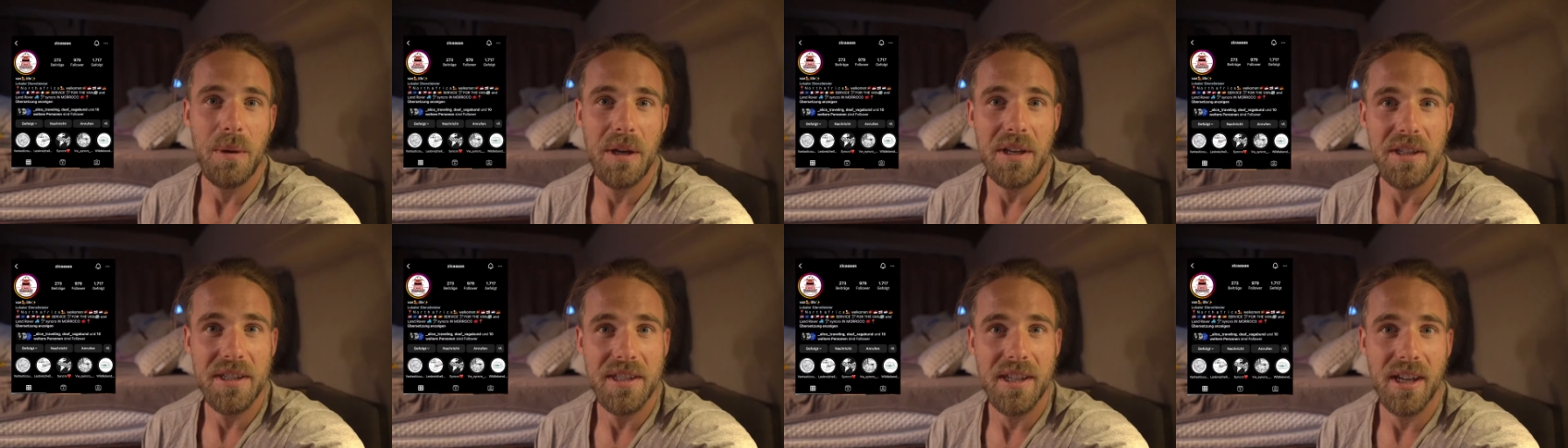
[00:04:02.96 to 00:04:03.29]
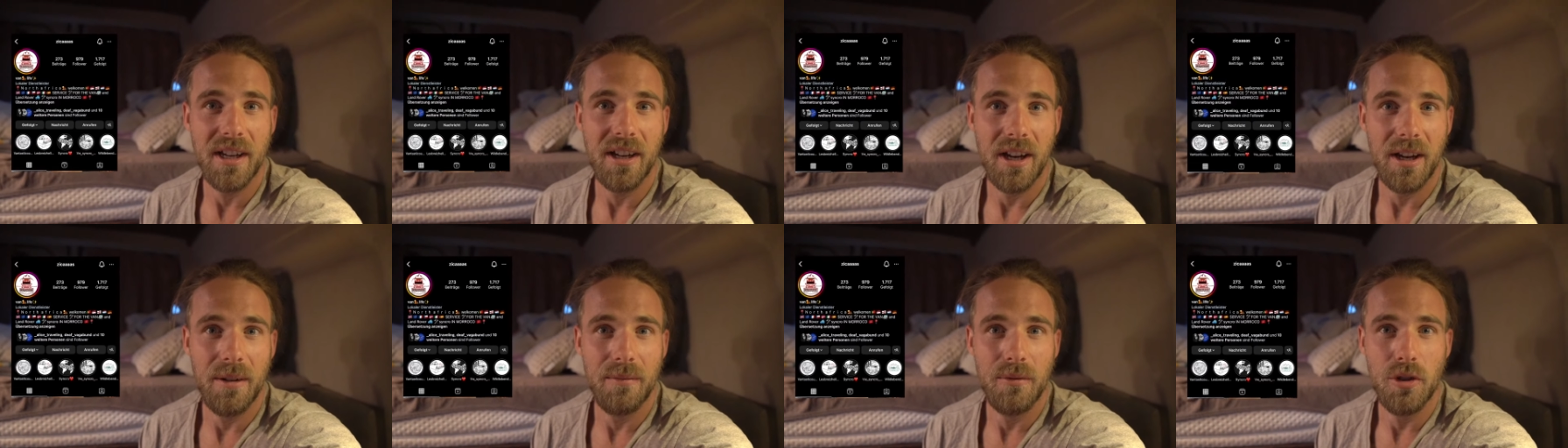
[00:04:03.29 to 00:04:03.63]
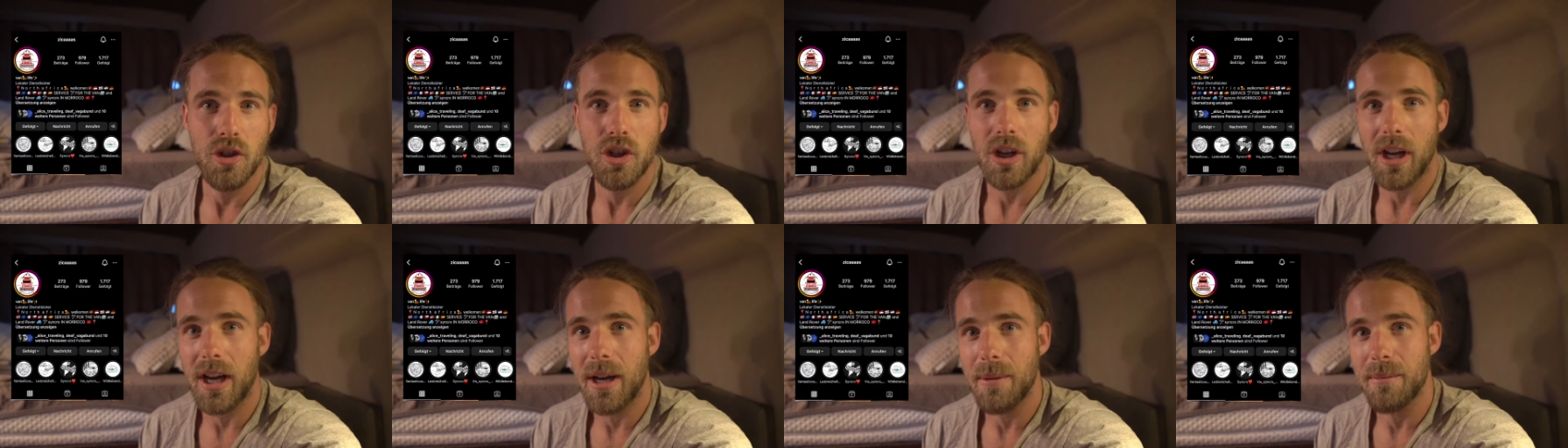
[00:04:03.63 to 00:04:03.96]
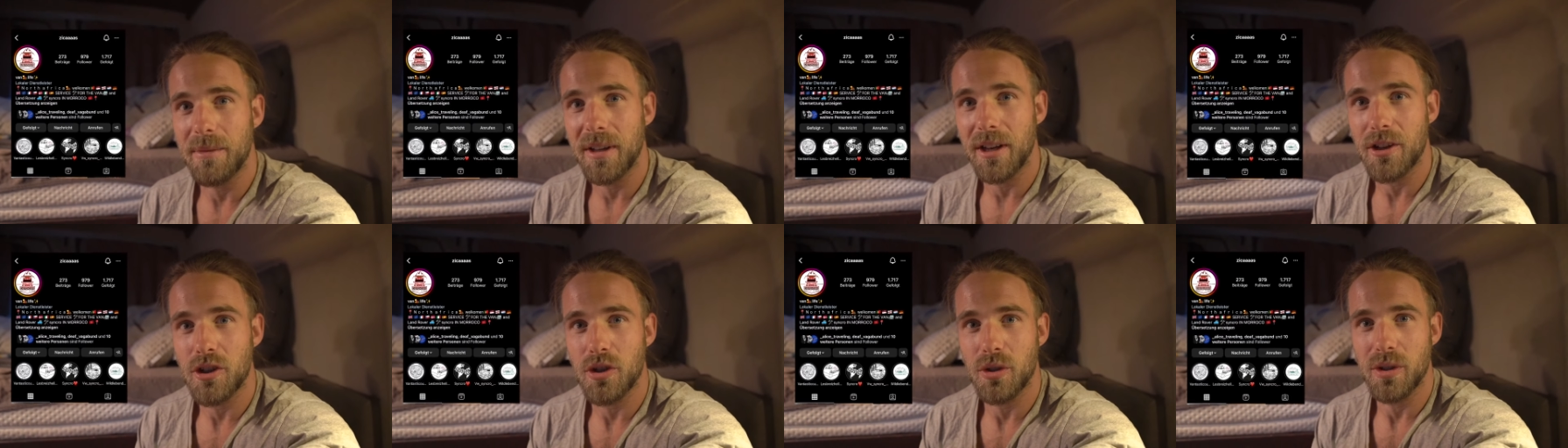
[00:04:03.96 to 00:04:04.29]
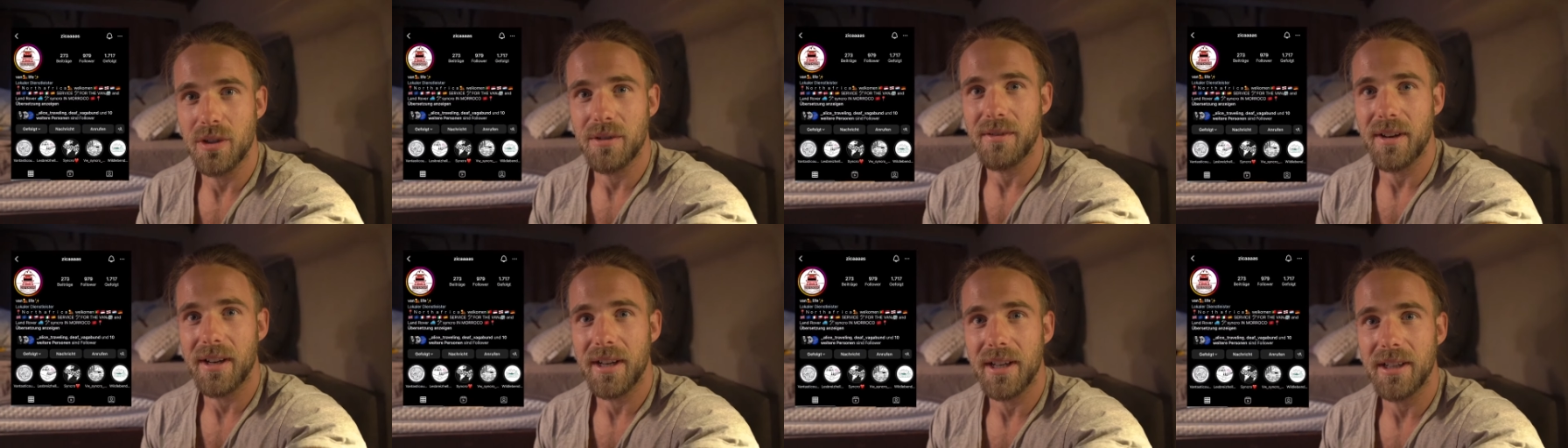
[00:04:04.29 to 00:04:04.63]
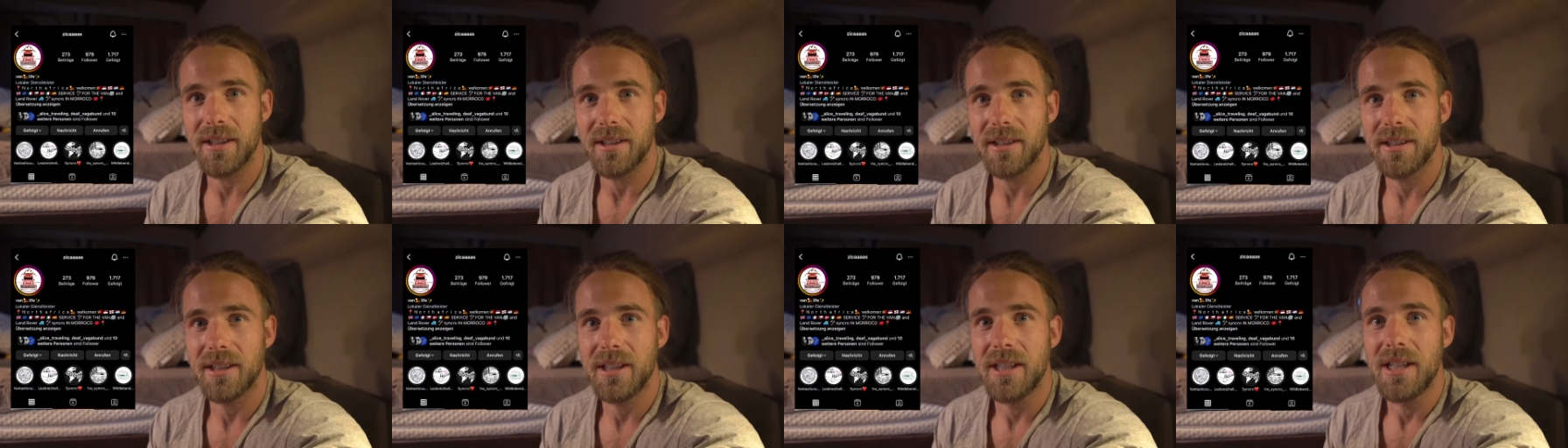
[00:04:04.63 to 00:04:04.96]
bei Instagram, wir schreiben da schon eine
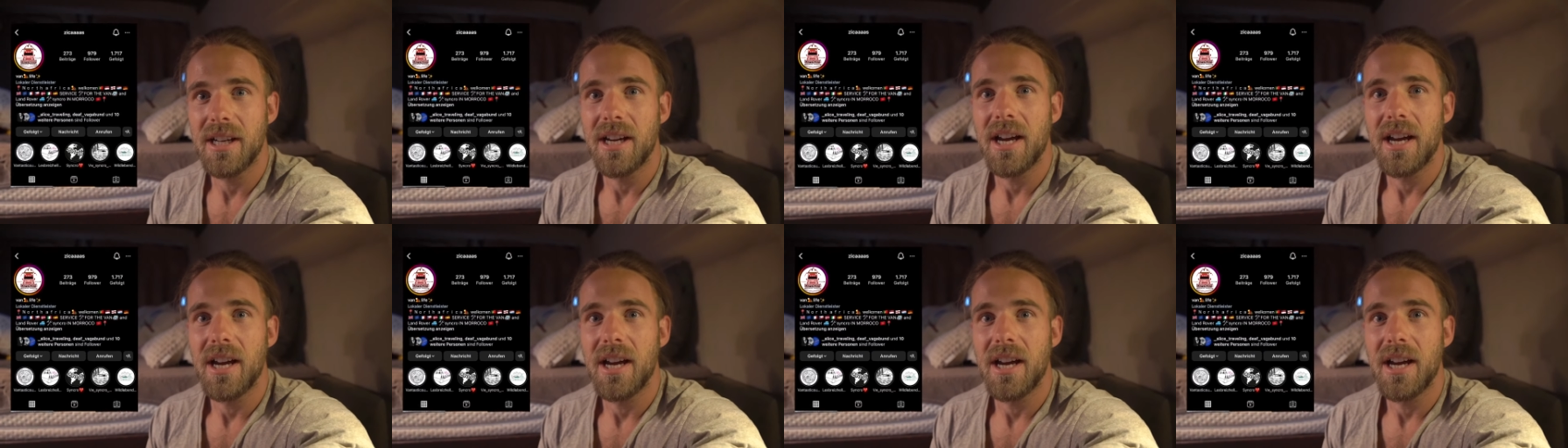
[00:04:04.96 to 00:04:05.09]
Weile,